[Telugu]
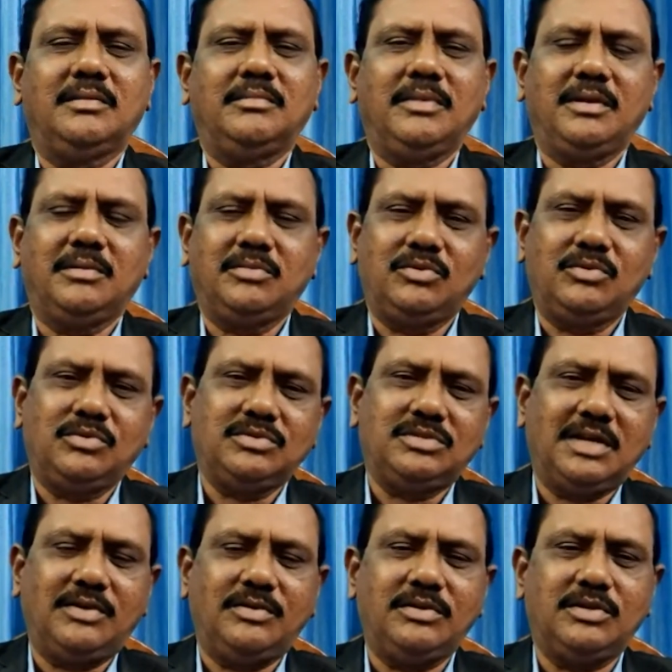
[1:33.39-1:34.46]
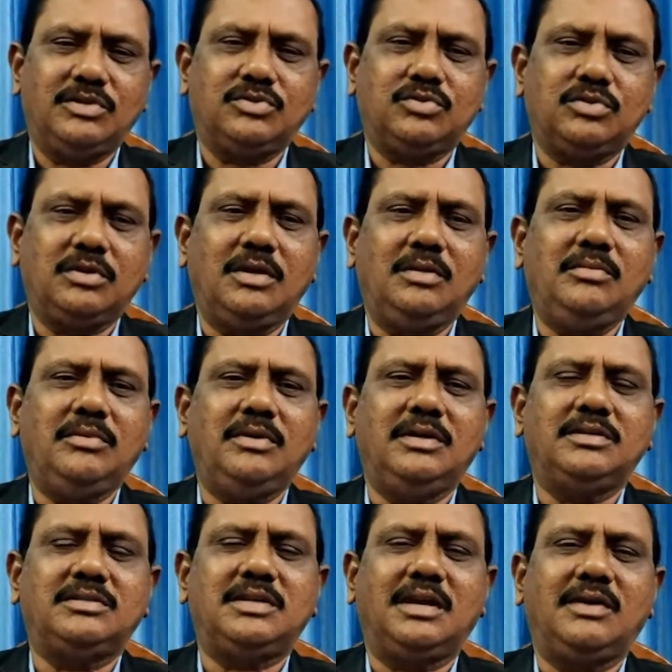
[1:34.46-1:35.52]
మేము సేవ చేస్తున్నాం ఈ
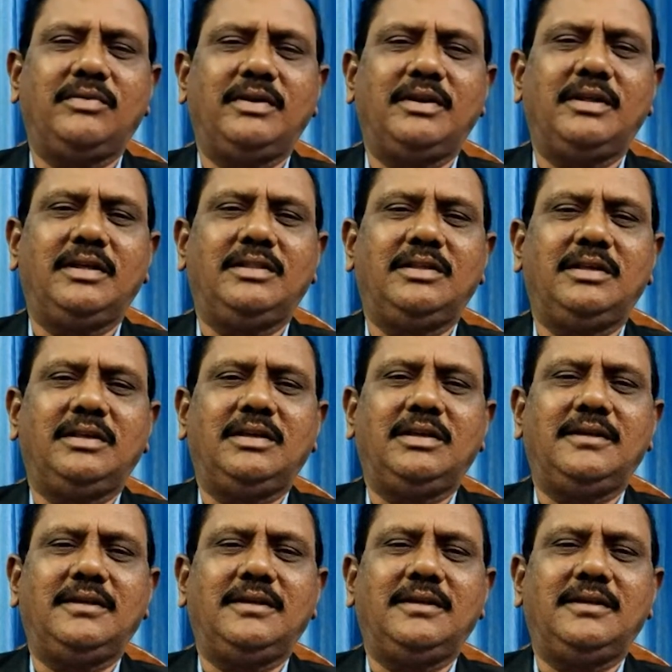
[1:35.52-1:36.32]
సేవ అనేది